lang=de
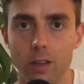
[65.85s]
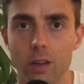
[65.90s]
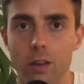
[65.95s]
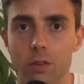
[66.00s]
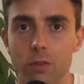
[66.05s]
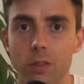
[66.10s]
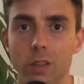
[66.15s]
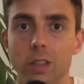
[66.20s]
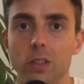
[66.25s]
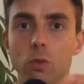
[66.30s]

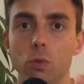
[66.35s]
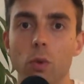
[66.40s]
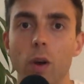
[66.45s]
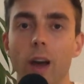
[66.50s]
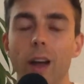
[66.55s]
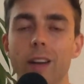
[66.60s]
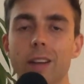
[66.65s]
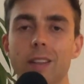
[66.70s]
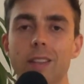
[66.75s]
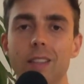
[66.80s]
sodass du
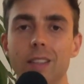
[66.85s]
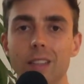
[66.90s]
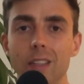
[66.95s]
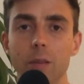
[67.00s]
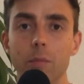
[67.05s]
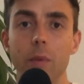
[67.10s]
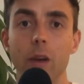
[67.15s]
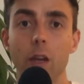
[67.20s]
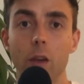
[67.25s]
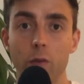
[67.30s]
keine Tiere
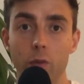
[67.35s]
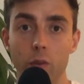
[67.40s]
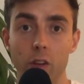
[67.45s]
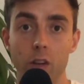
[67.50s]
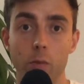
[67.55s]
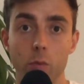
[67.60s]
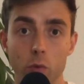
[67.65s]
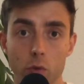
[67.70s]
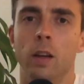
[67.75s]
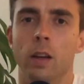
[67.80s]
mehr quälen
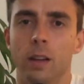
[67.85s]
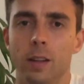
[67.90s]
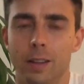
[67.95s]
musst.